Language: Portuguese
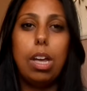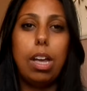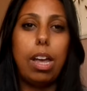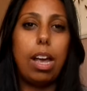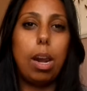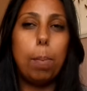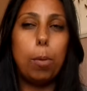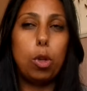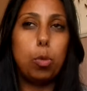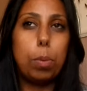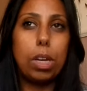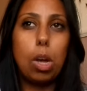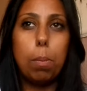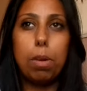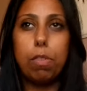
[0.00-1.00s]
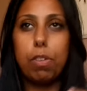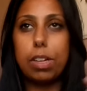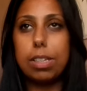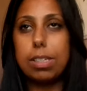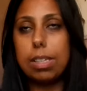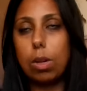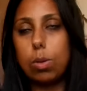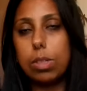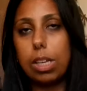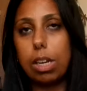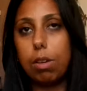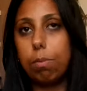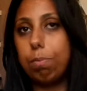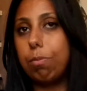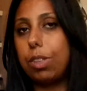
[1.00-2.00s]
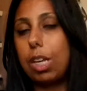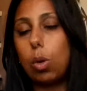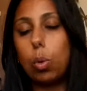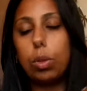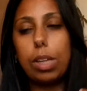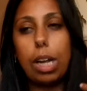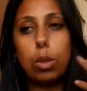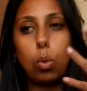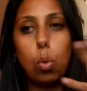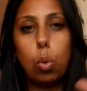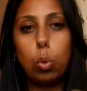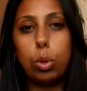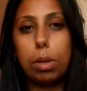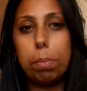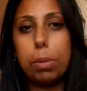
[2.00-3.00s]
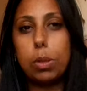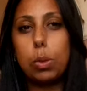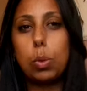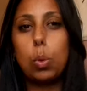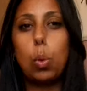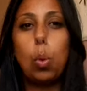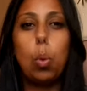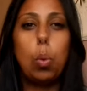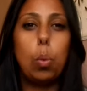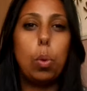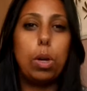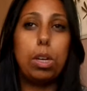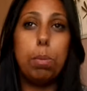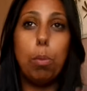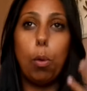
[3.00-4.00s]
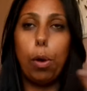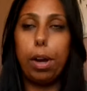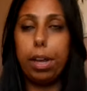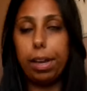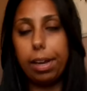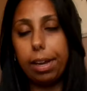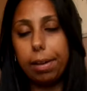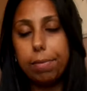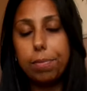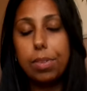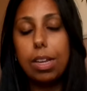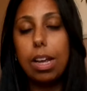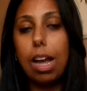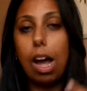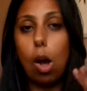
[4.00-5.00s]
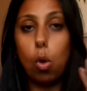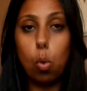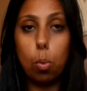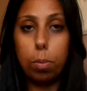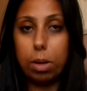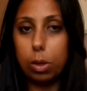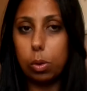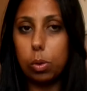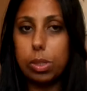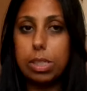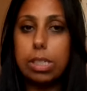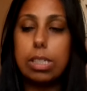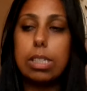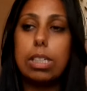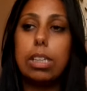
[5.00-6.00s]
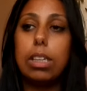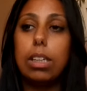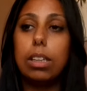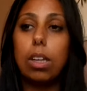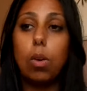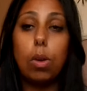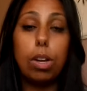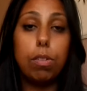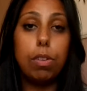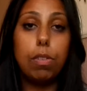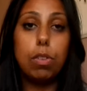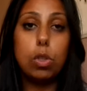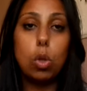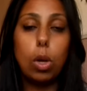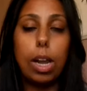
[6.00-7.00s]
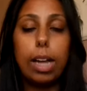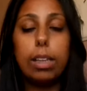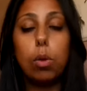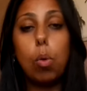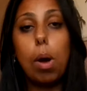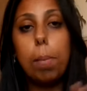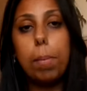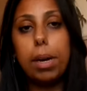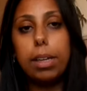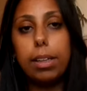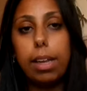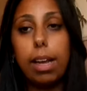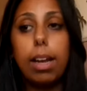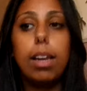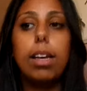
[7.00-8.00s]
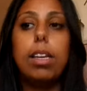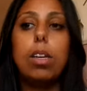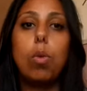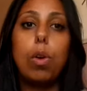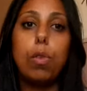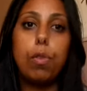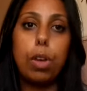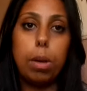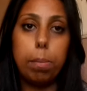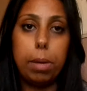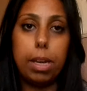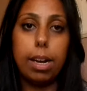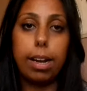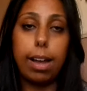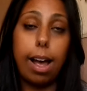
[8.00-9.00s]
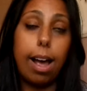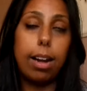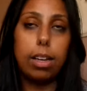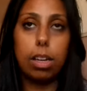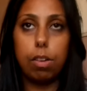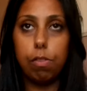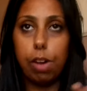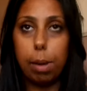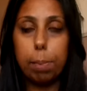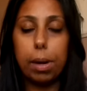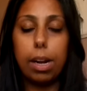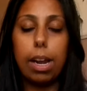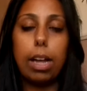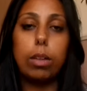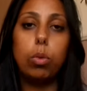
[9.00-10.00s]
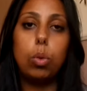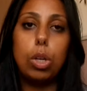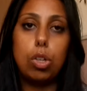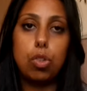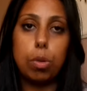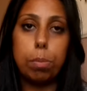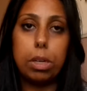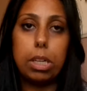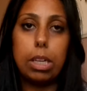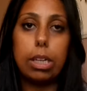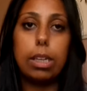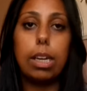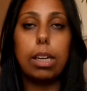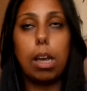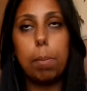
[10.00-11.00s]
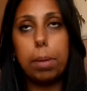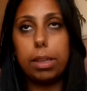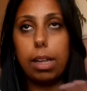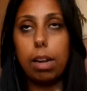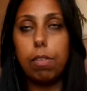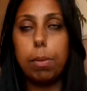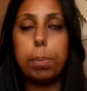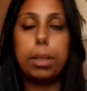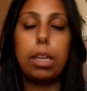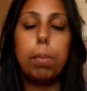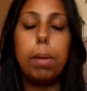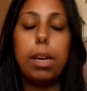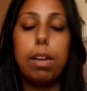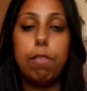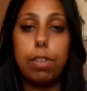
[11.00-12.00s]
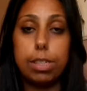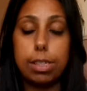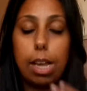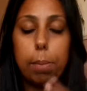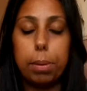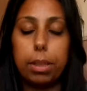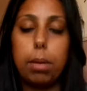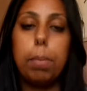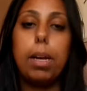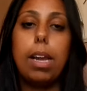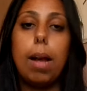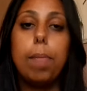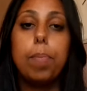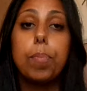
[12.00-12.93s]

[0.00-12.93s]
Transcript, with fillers: ela pode pegar uma infecção se ela ter contato com outra pessoa e morrer, alguma coisa assim. Então ela vive isolada com a mãe dela e com a enfermeira Carla que vai para lá durante a manhã, né, que a mãe dela vai para trabalhar, vai sair para trabalhar.